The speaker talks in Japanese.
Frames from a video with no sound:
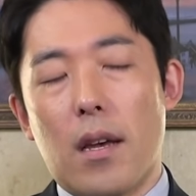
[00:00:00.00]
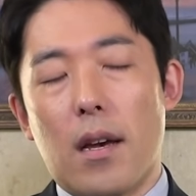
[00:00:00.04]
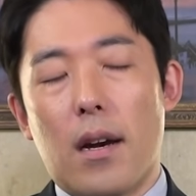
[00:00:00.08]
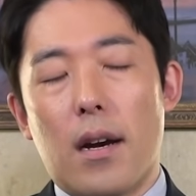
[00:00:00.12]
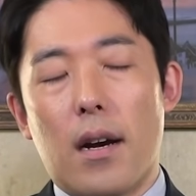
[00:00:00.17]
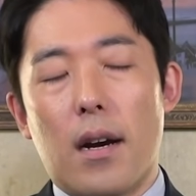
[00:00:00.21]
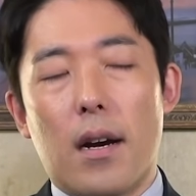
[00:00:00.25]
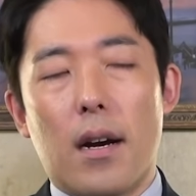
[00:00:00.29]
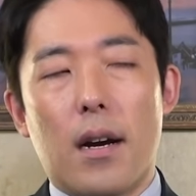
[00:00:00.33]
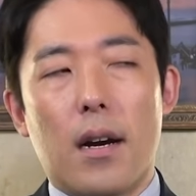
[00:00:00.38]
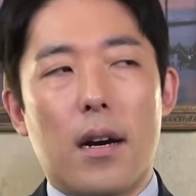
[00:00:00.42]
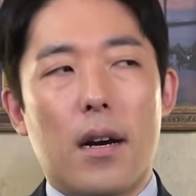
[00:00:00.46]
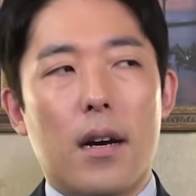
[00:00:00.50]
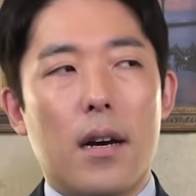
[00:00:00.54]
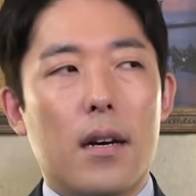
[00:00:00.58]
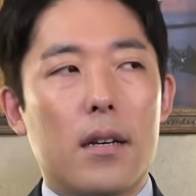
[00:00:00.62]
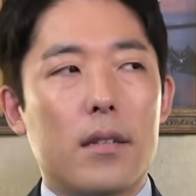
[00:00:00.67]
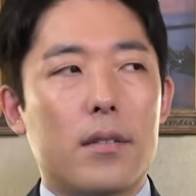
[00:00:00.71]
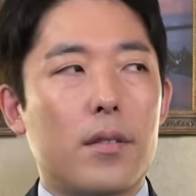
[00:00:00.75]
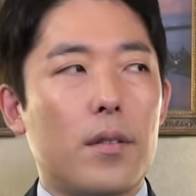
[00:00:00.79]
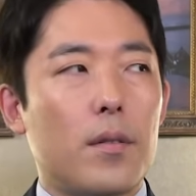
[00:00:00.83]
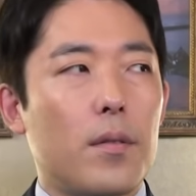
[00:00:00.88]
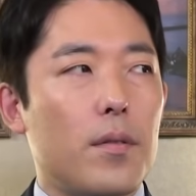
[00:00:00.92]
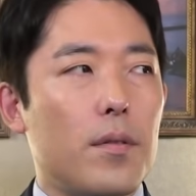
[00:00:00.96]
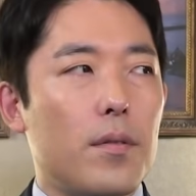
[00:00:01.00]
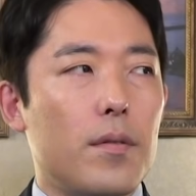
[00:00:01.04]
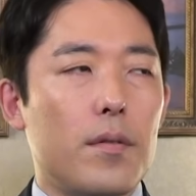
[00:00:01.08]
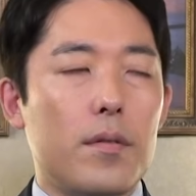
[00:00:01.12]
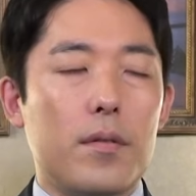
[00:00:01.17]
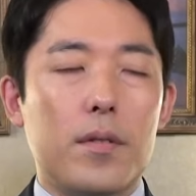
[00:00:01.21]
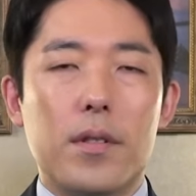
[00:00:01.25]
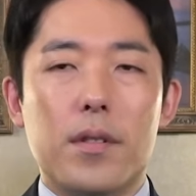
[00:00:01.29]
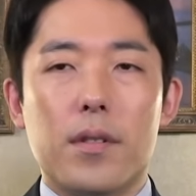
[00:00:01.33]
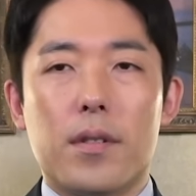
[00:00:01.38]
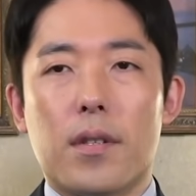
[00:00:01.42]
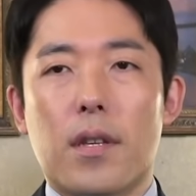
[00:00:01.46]
ああそれ
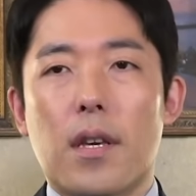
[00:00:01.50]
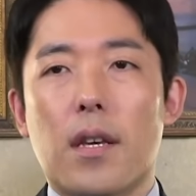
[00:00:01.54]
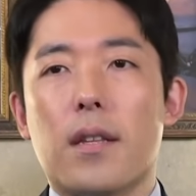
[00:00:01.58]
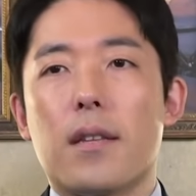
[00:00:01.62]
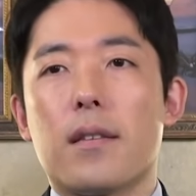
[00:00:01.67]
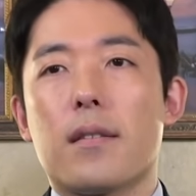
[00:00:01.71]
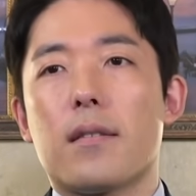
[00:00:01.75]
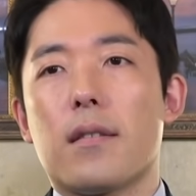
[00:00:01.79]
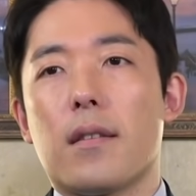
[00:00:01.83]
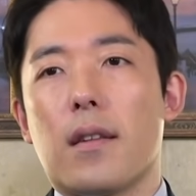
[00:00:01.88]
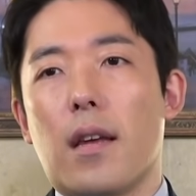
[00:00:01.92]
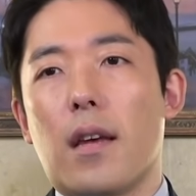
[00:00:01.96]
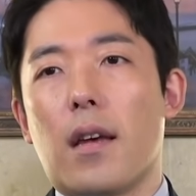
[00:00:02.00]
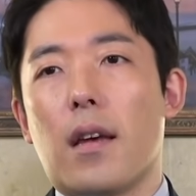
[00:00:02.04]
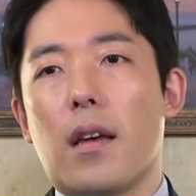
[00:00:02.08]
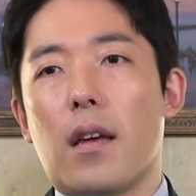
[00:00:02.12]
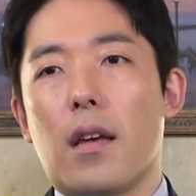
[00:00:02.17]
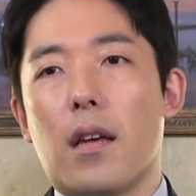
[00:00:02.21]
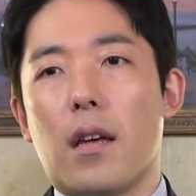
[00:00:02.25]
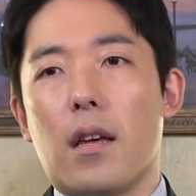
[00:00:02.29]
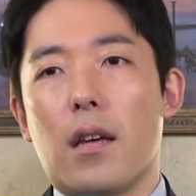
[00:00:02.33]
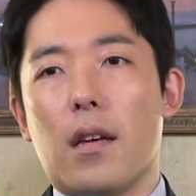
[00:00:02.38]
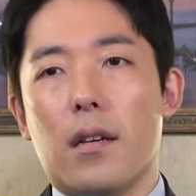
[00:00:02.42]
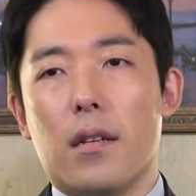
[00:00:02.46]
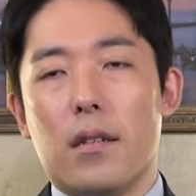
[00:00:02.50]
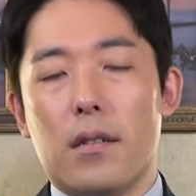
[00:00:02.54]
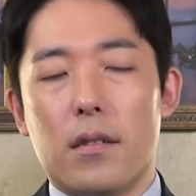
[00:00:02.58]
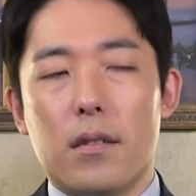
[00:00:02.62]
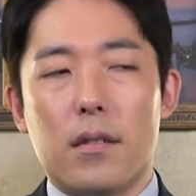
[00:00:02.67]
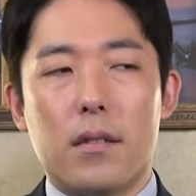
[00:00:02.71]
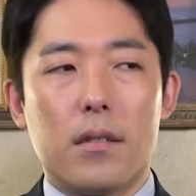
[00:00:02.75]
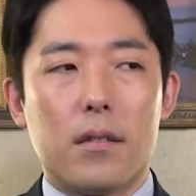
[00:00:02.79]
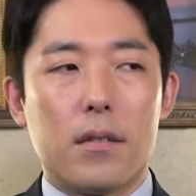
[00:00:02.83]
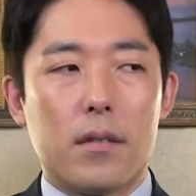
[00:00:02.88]
もウイルス系ですね、はい、